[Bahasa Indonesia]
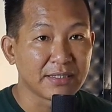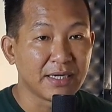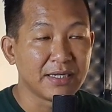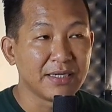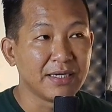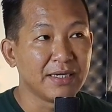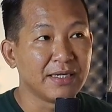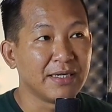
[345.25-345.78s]

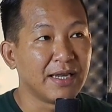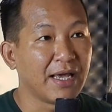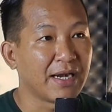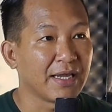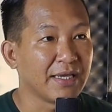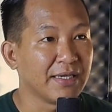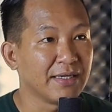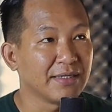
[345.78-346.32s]
Jadi
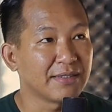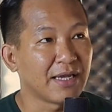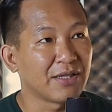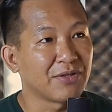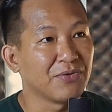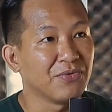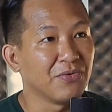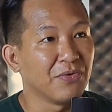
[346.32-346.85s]
dari
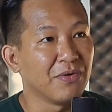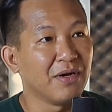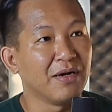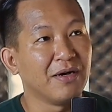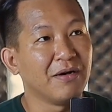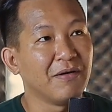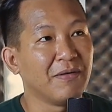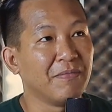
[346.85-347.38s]
satu
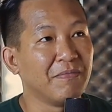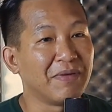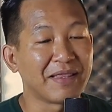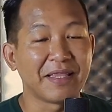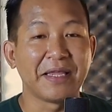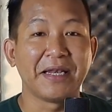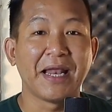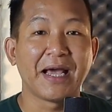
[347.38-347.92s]
uh,
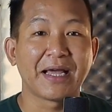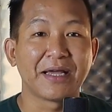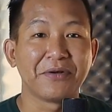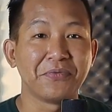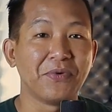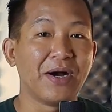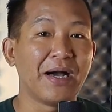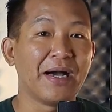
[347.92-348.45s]
betina
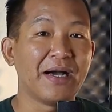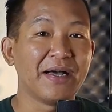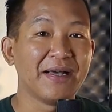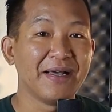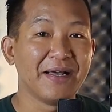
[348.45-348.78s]
kedua